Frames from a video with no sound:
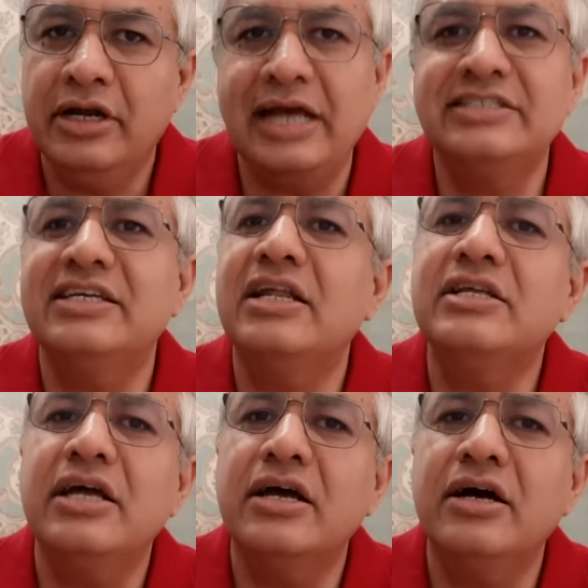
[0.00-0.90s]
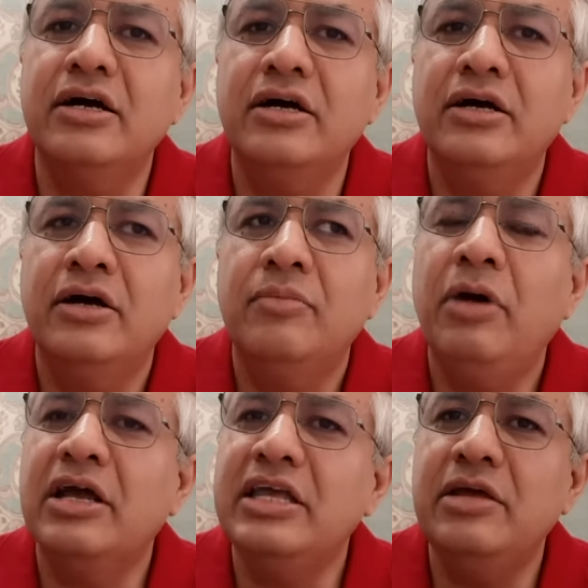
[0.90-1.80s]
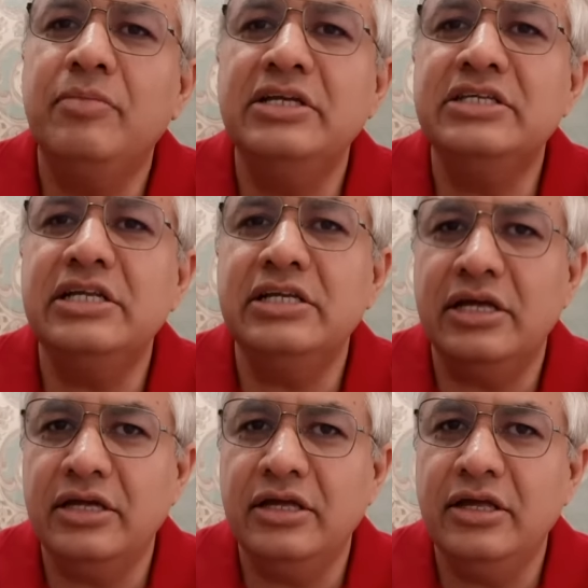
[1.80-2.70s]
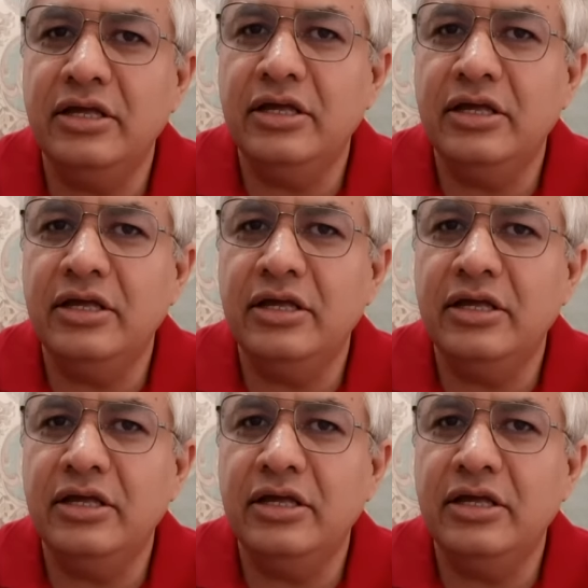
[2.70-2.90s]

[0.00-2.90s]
टैक्स चला जाएगा बाकी ई e चली जाएगी